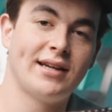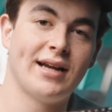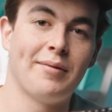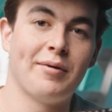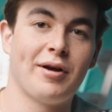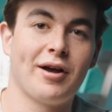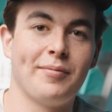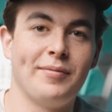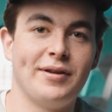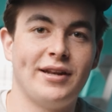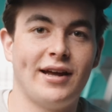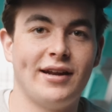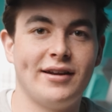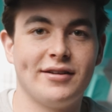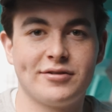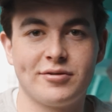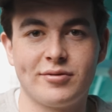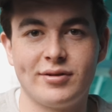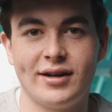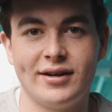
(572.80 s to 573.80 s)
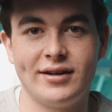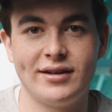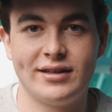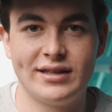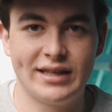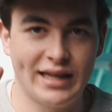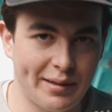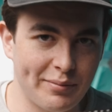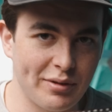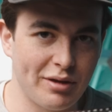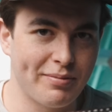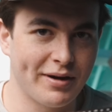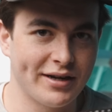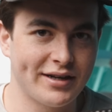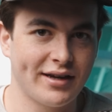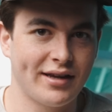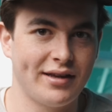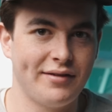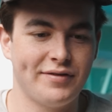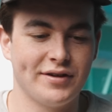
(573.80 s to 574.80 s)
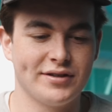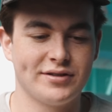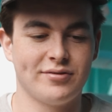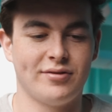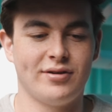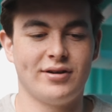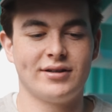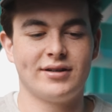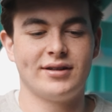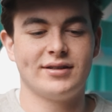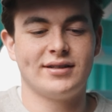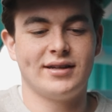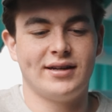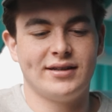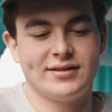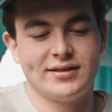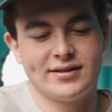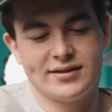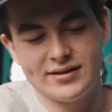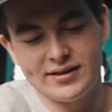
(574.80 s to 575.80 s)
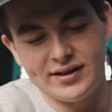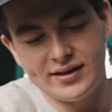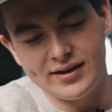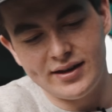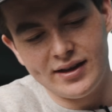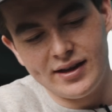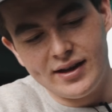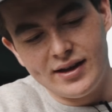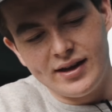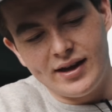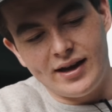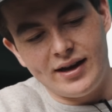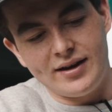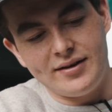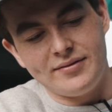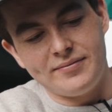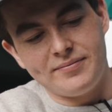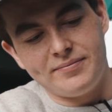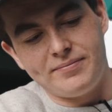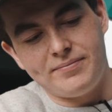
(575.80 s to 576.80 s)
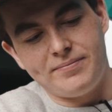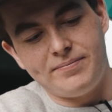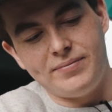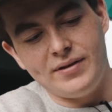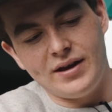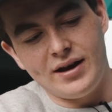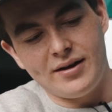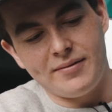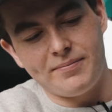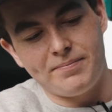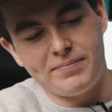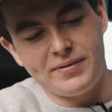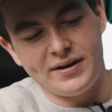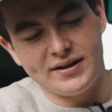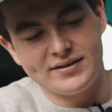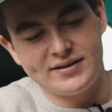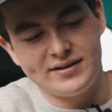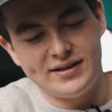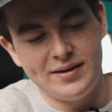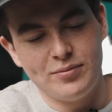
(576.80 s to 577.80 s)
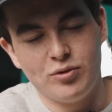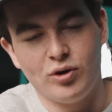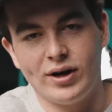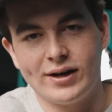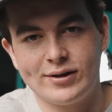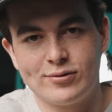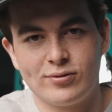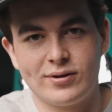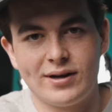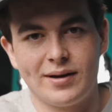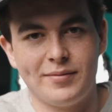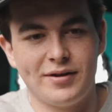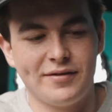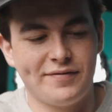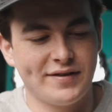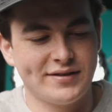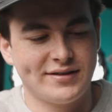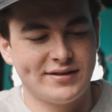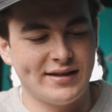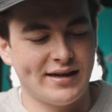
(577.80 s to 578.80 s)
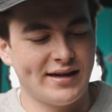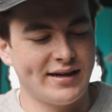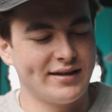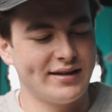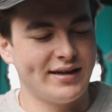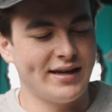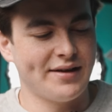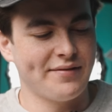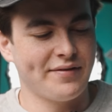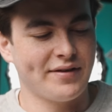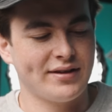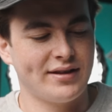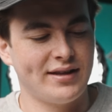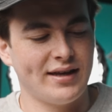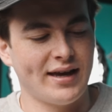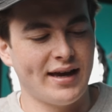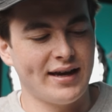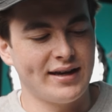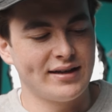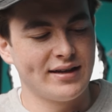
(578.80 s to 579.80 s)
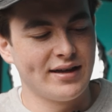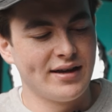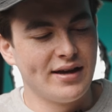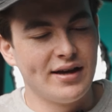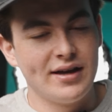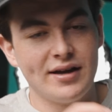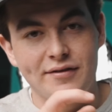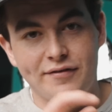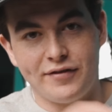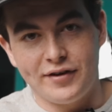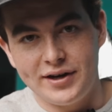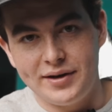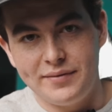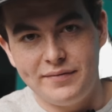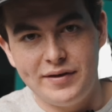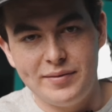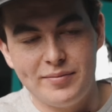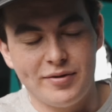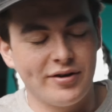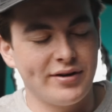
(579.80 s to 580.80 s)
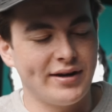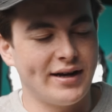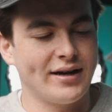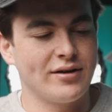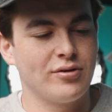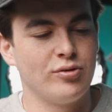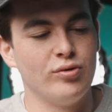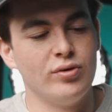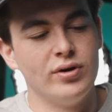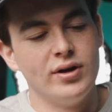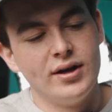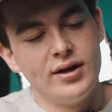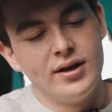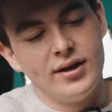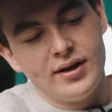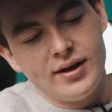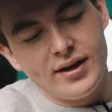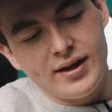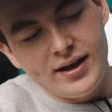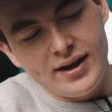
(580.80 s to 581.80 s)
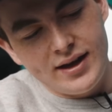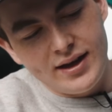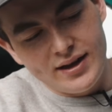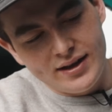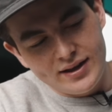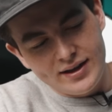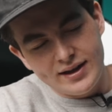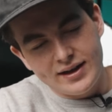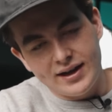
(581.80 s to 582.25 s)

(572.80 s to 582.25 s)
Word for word: Kamera mit einer sogenannten Dummy-Batterie versorgen. Das heißt, es ist dann ein ja, Placebo-Akku, kann man fast sagen, der einfach direkt von dem V-Mount-Akku in die